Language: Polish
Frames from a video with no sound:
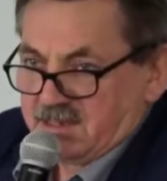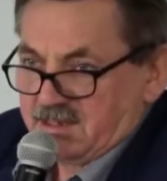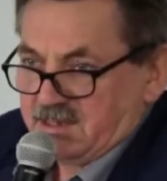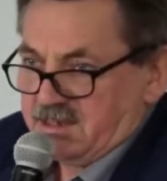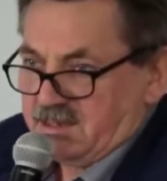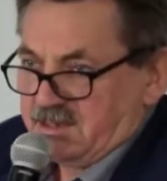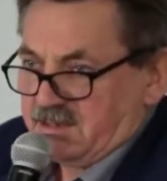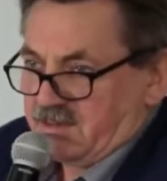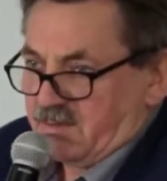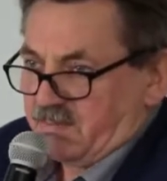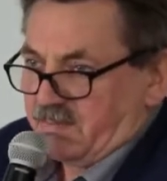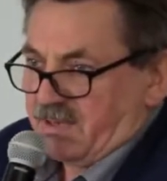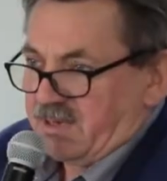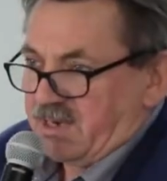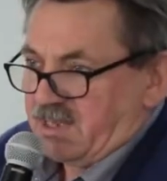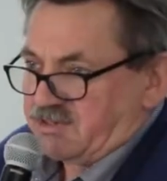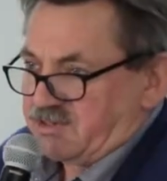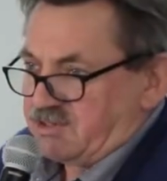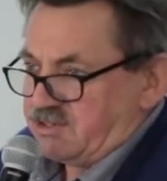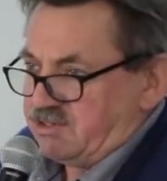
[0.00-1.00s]
I to
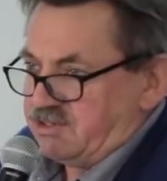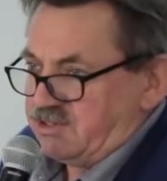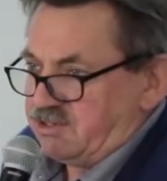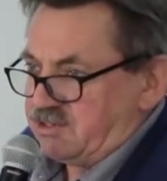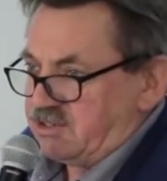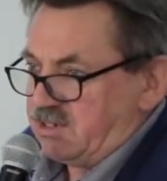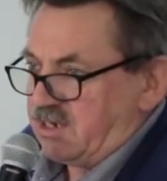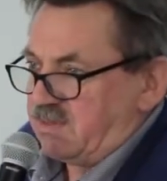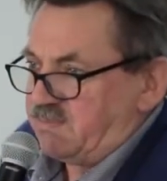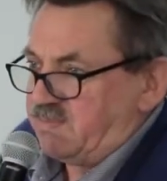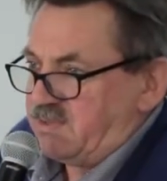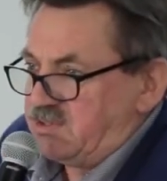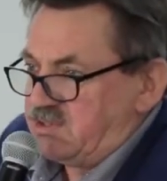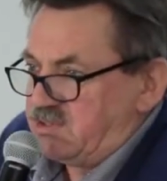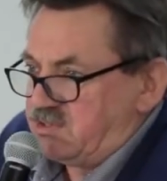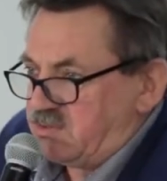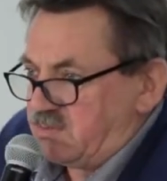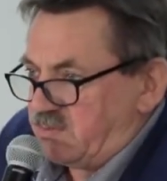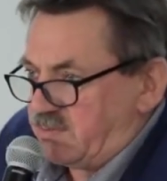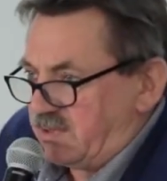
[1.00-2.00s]
ponad 30, nawet
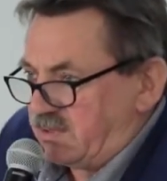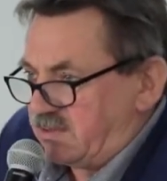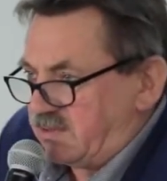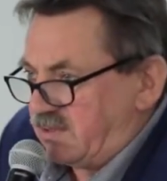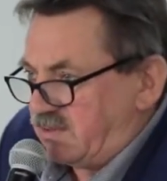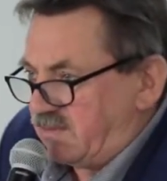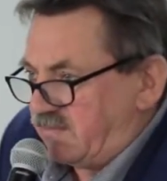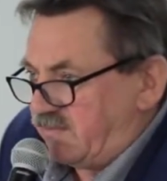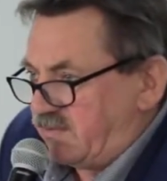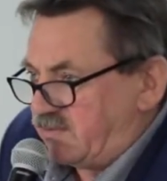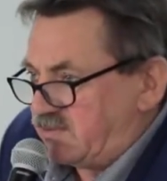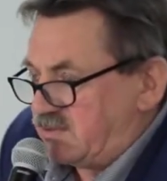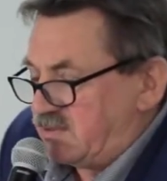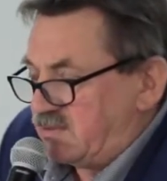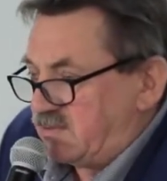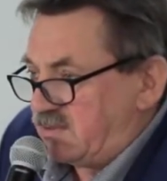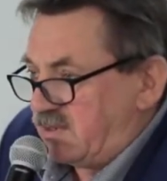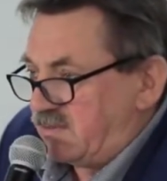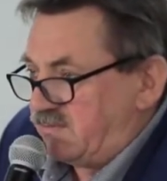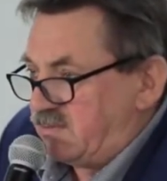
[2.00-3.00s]
50%
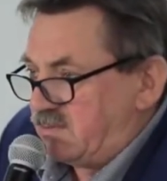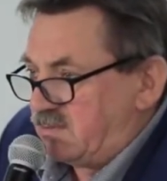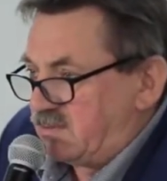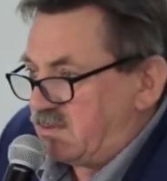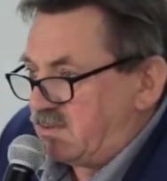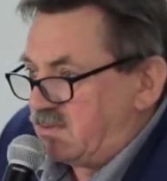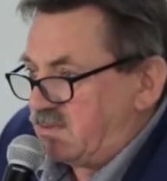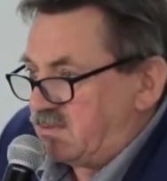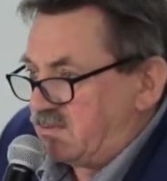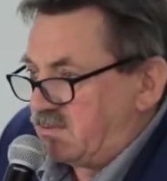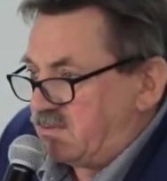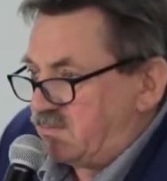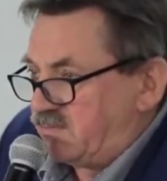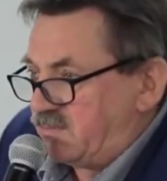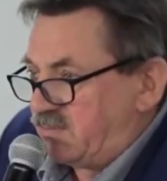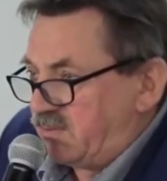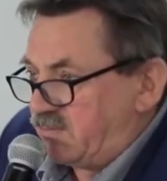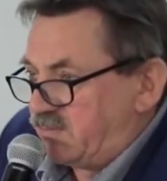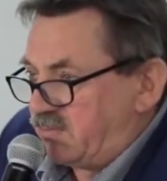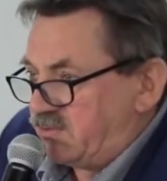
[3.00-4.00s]
właśnie trafiło do rolników
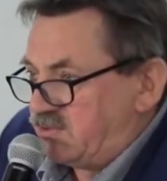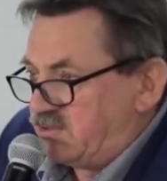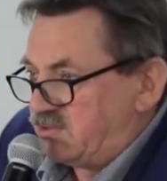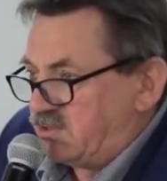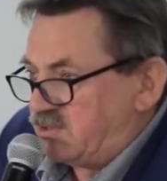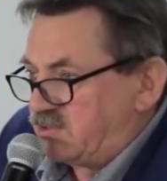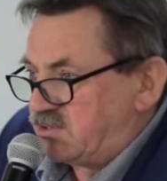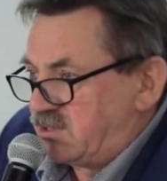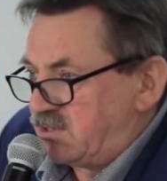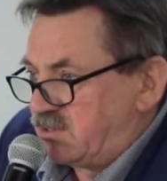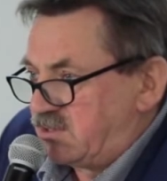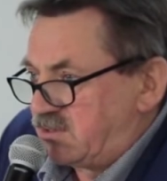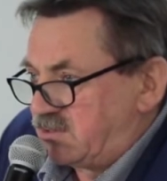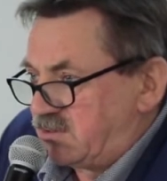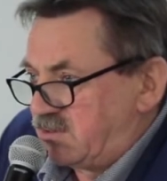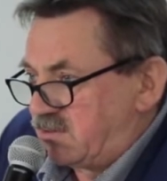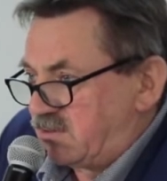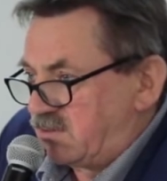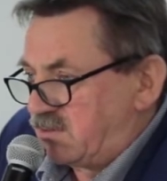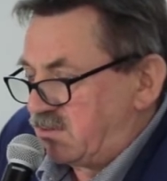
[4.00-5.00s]
po, poniżej
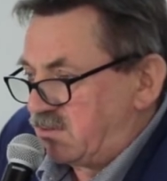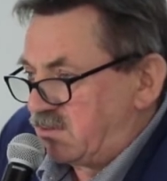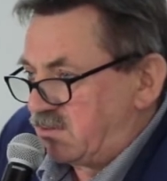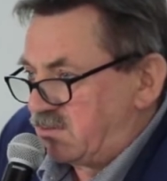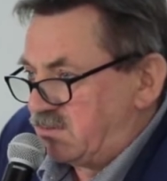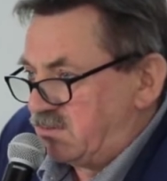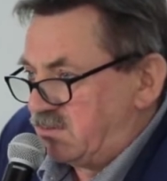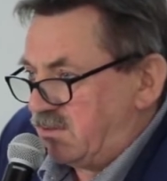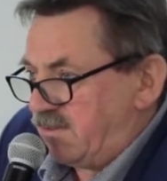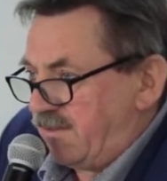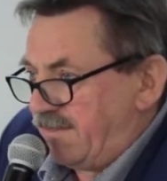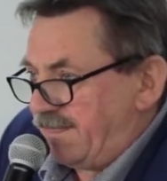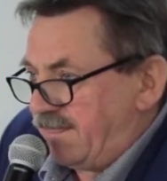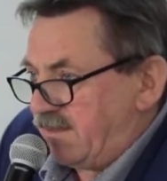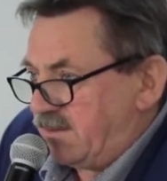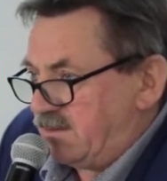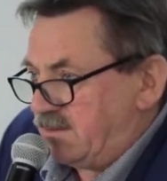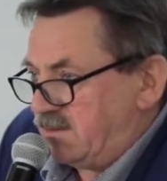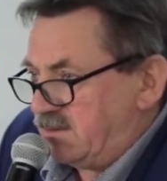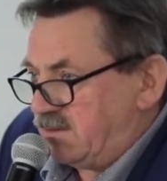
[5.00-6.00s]
40 roku,
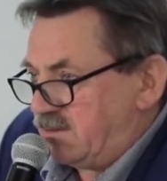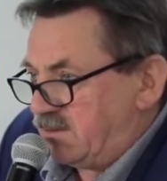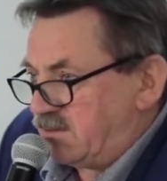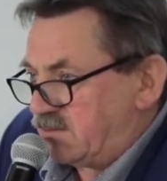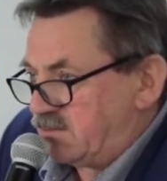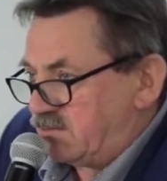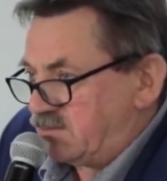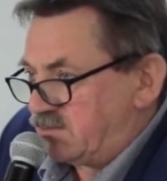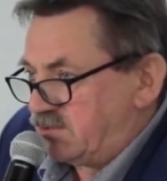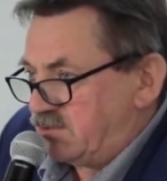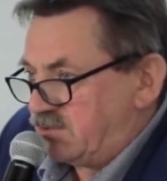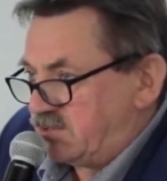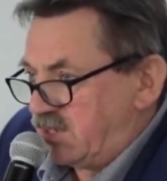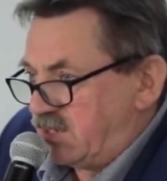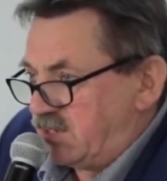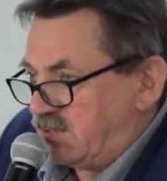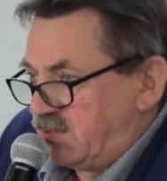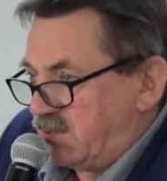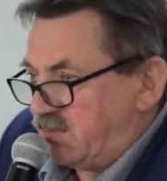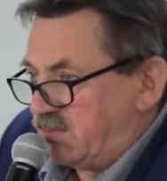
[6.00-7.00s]
roku życia
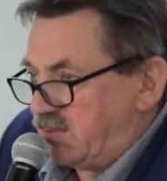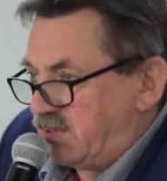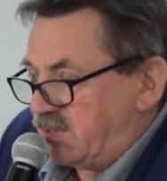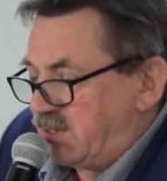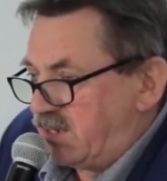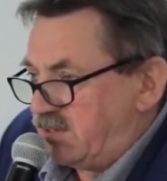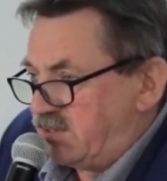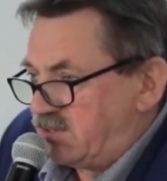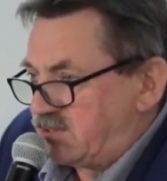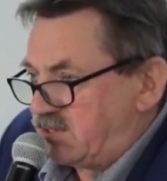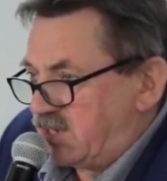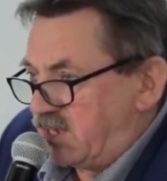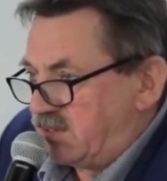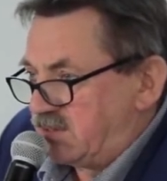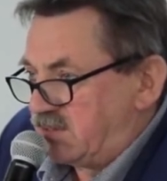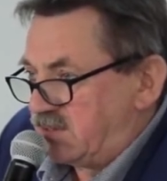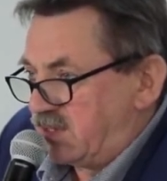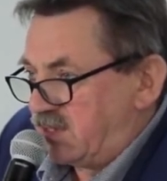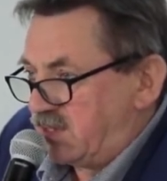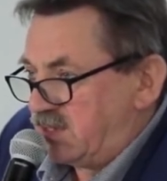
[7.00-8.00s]
i to była dla nich
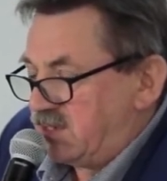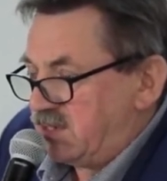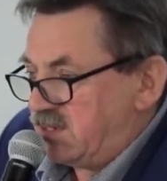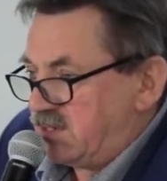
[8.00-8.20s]
szansa.